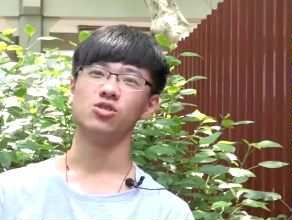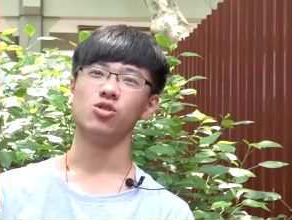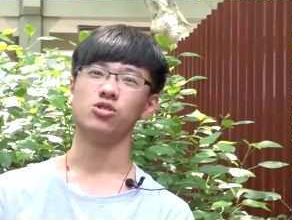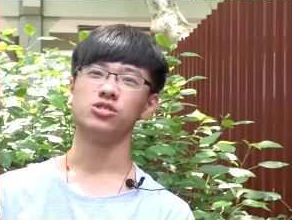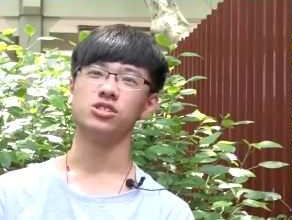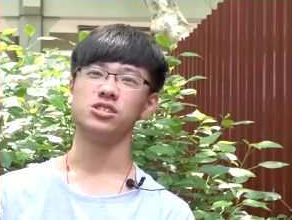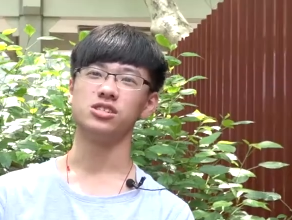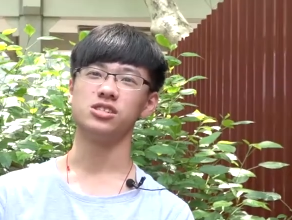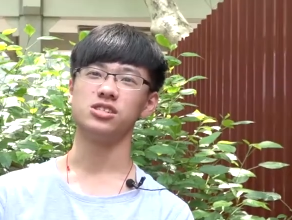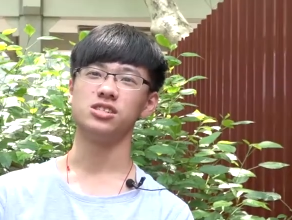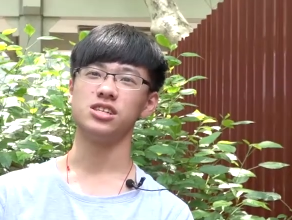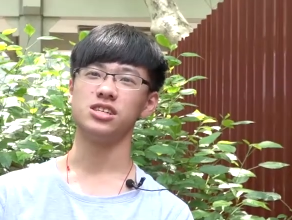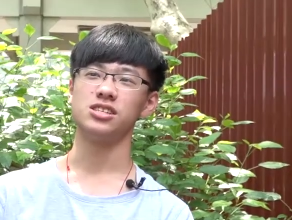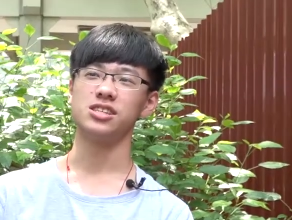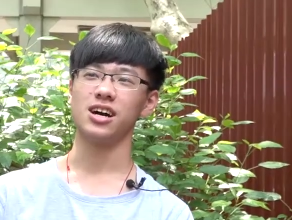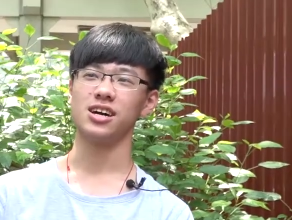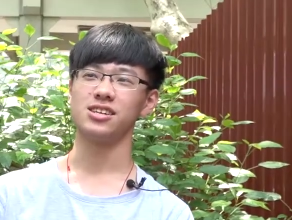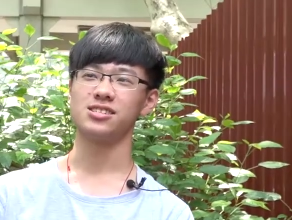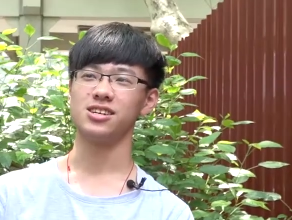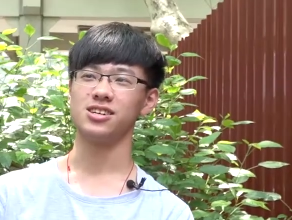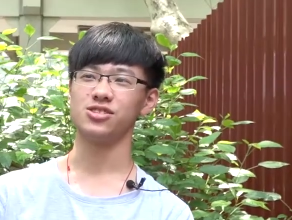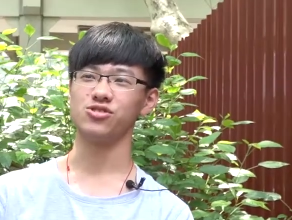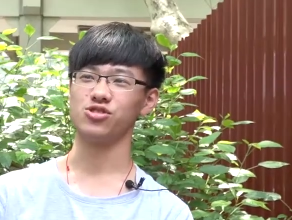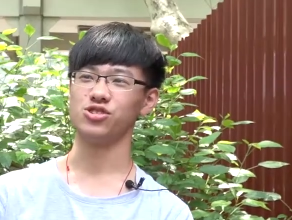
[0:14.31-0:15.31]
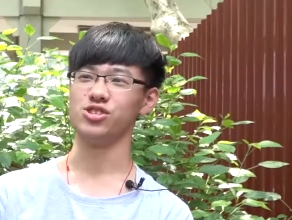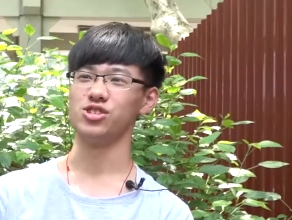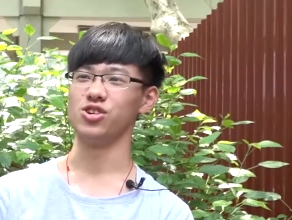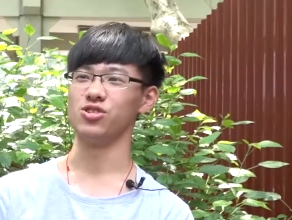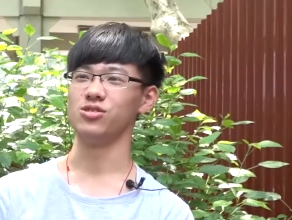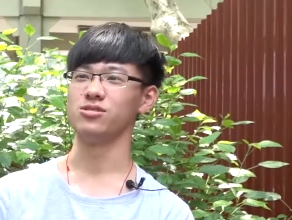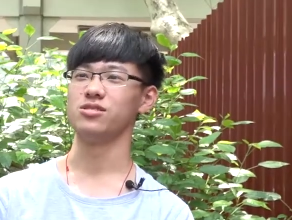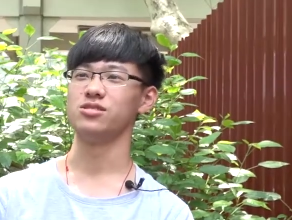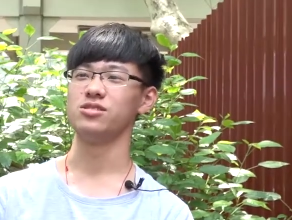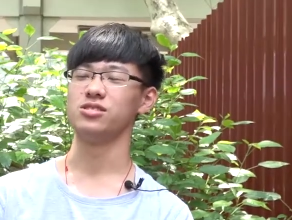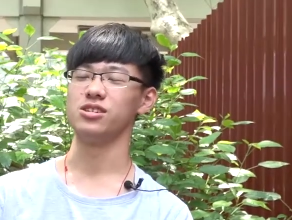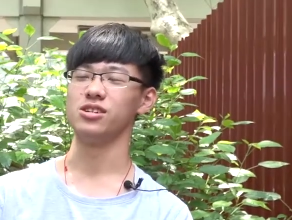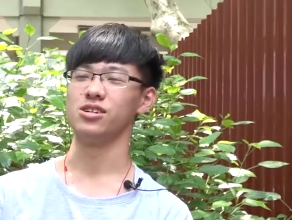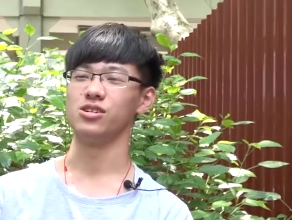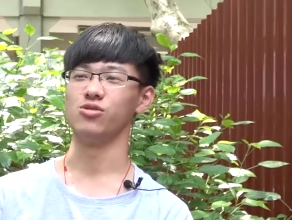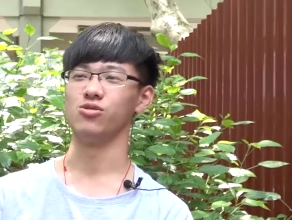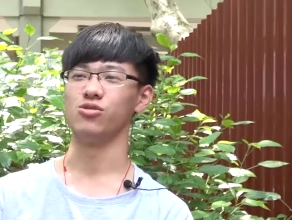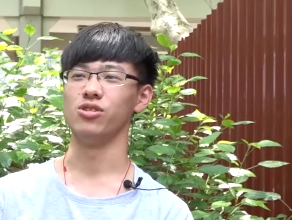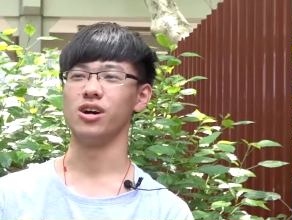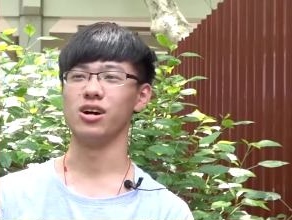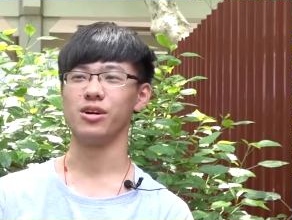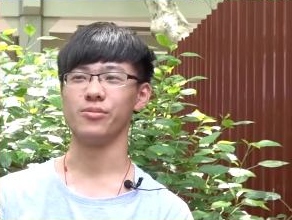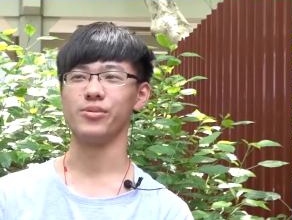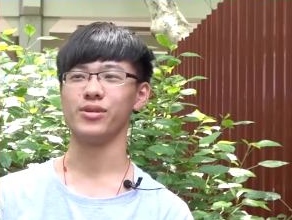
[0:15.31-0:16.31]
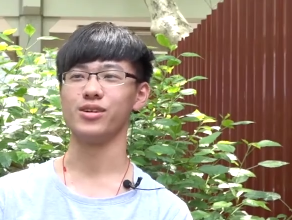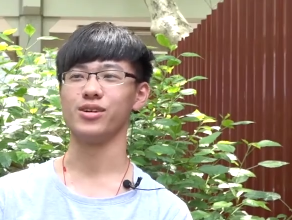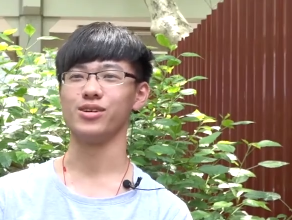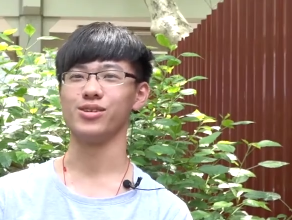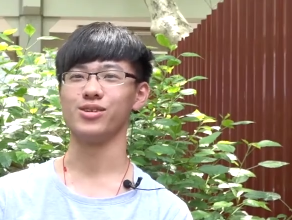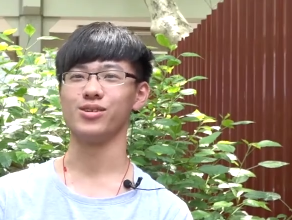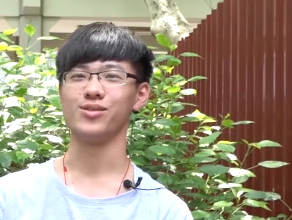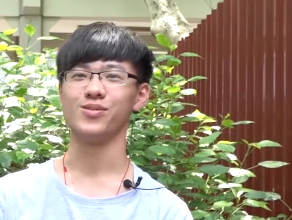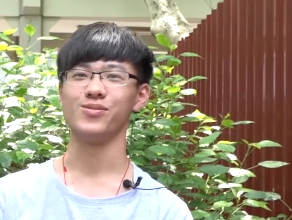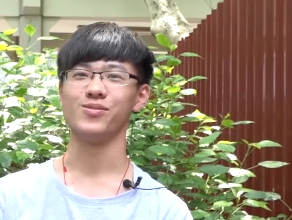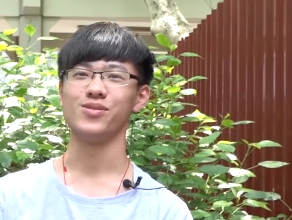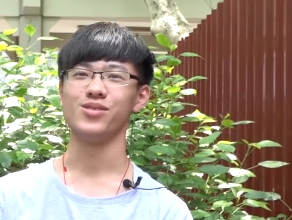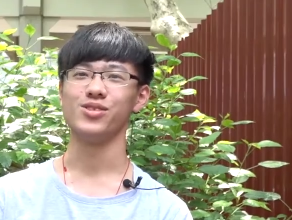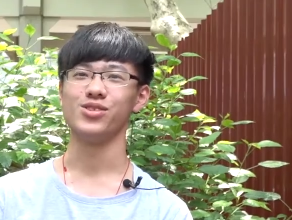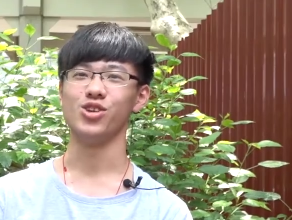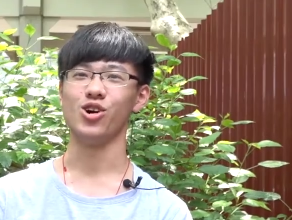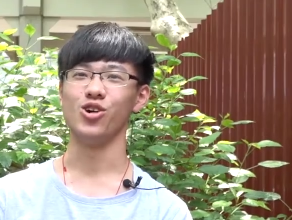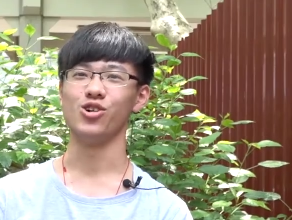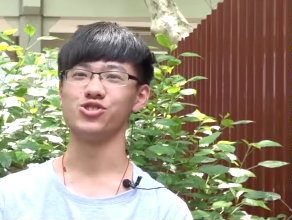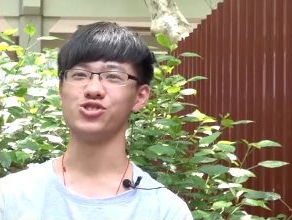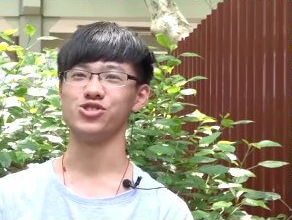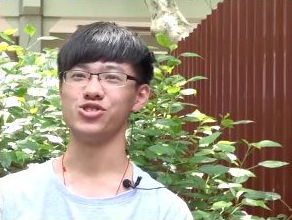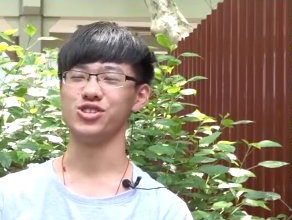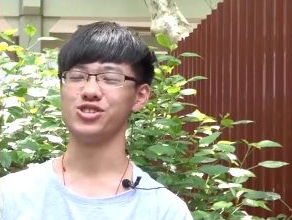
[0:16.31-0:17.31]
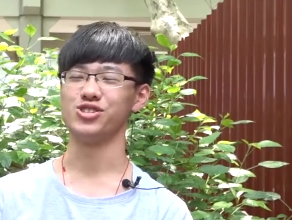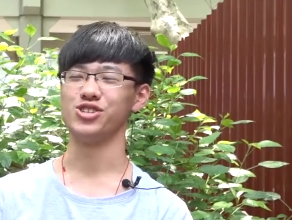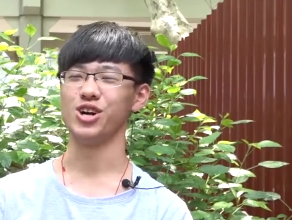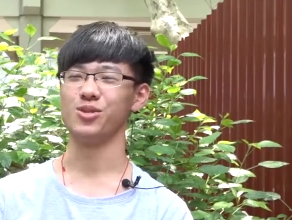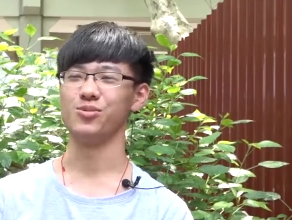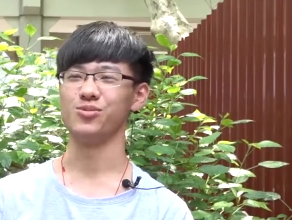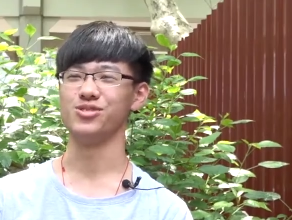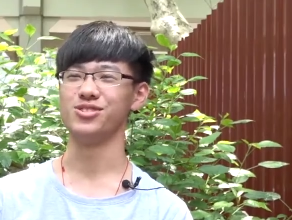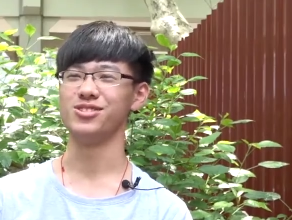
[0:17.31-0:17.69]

我甚至在当上选手之前，我还被同学瞧不